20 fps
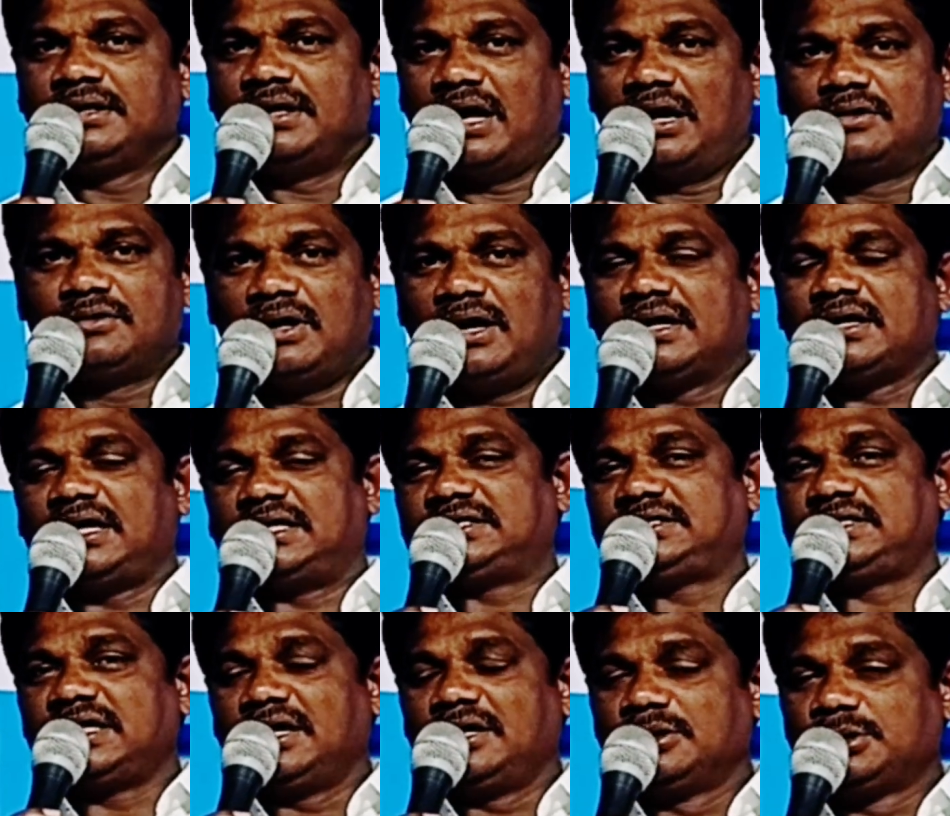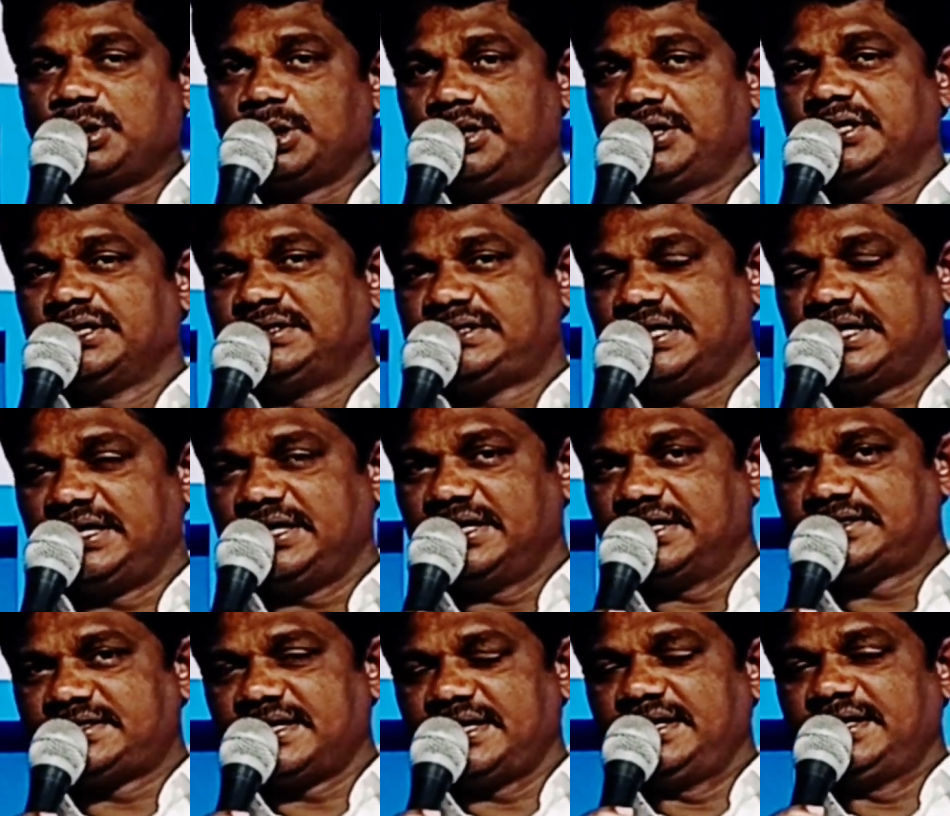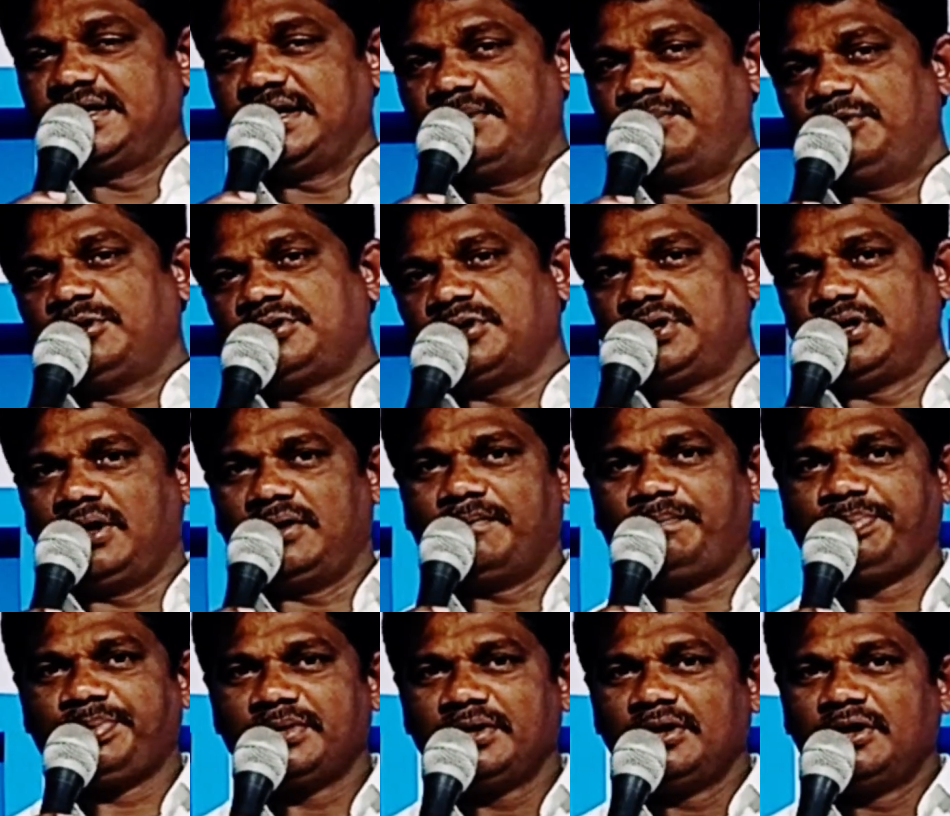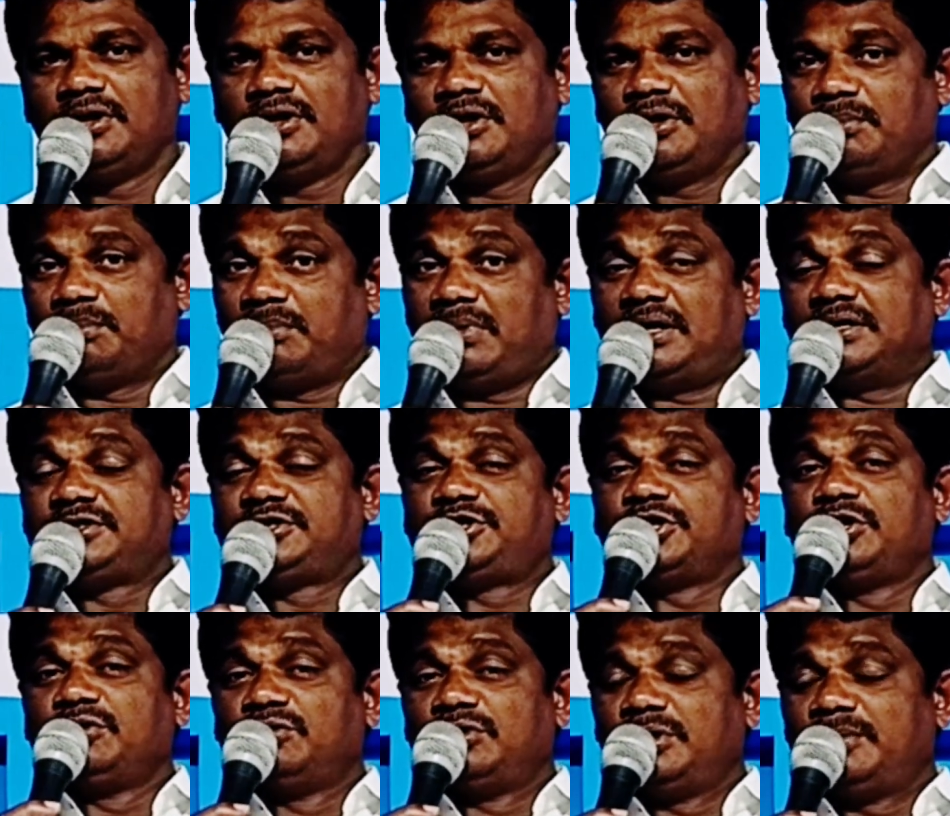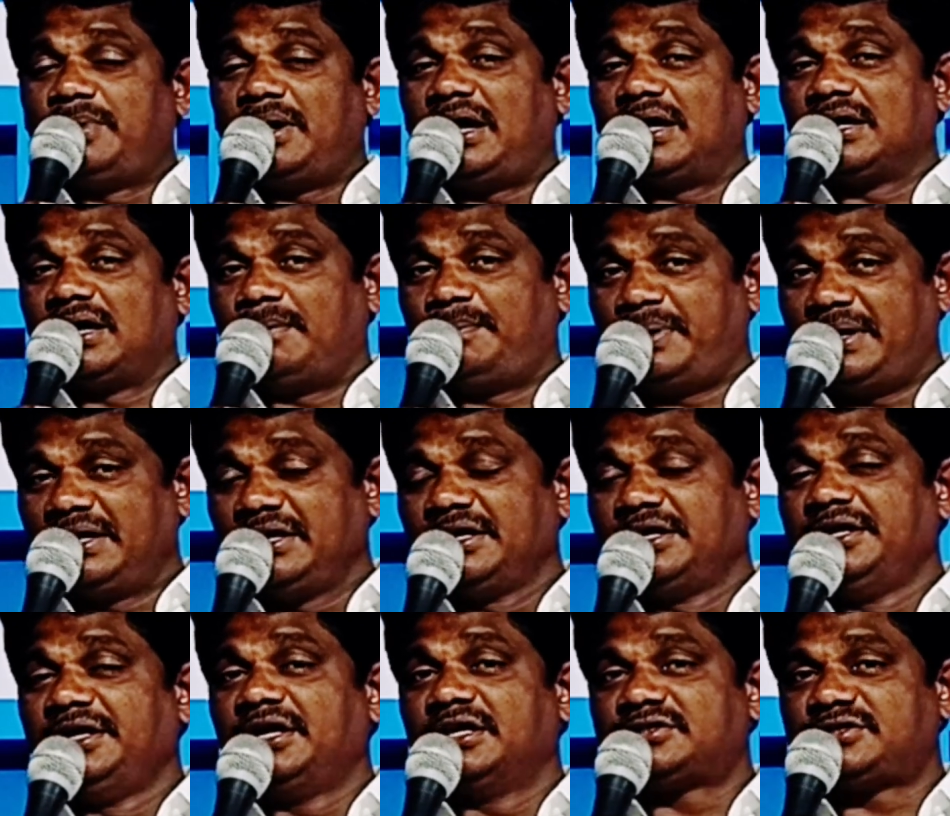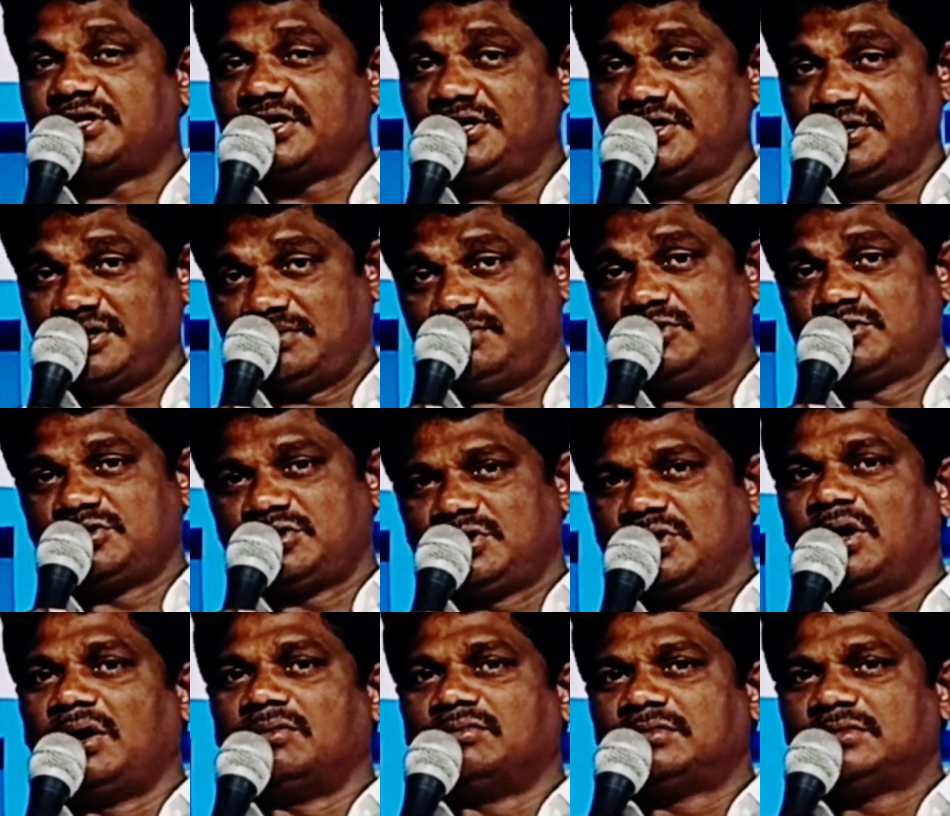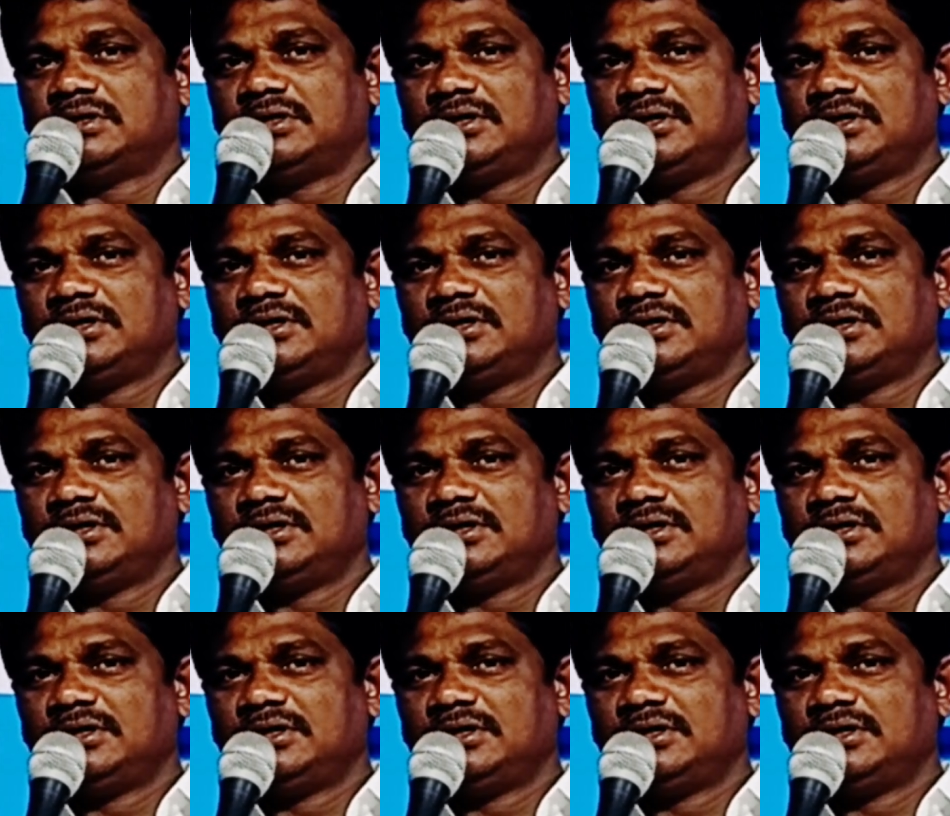నాకు ఆ కష్టాన్ని తొలగించాడు ఏసైని నమ్ముకున్నాం మా చెరువులు బాగా పండిని ఏసైని నమ్ముకున్నాం